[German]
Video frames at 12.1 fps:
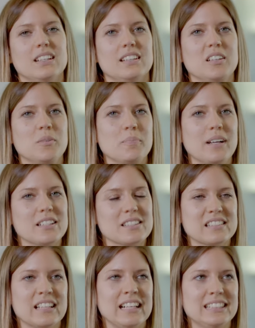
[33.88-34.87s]
Ähm,
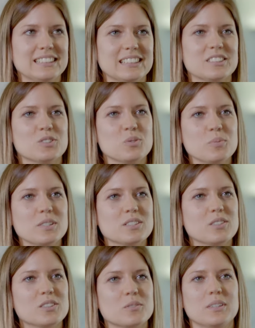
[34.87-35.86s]
als, als, Azubi
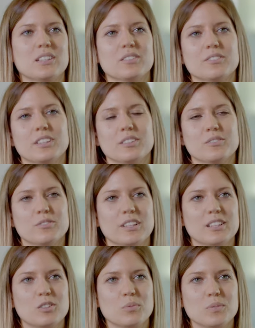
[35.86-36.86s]
sollte man auf jeden
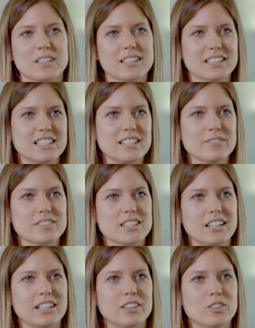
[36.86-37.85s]
Fall kommunikativ
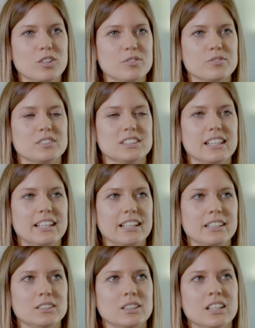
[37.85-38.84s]
sein, offen
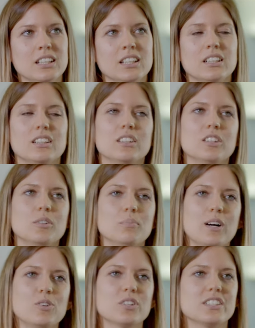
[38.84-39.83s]
sein,
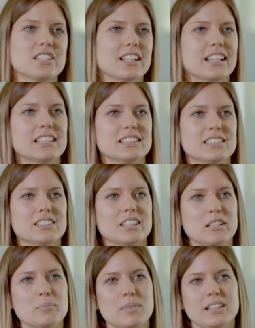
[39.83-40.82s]
ähm, auch Interesse
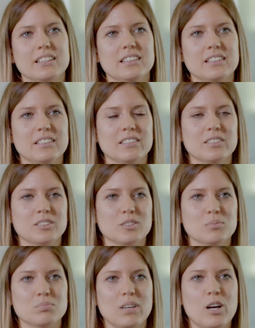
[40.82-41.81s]
eben an den
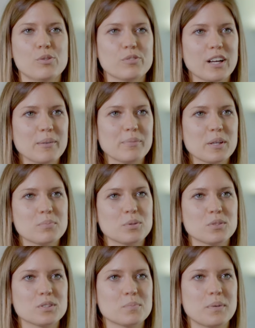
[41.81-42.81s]
ähm, Aufgaben der
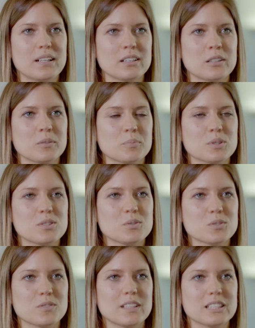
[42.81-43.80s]
Bundesbank
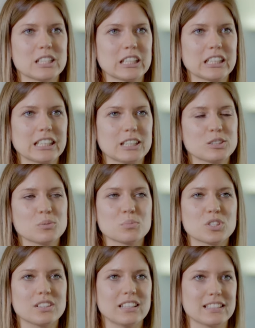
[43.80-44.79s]
beziehungsweise generell so ein
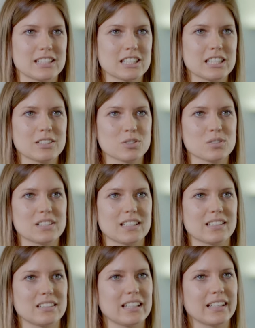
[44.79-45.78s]
bisschen Assistenz und
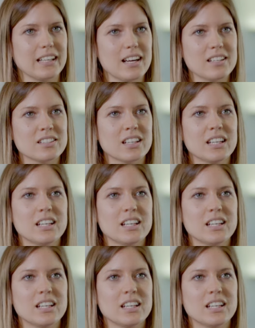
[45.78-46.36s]
Sekretariat.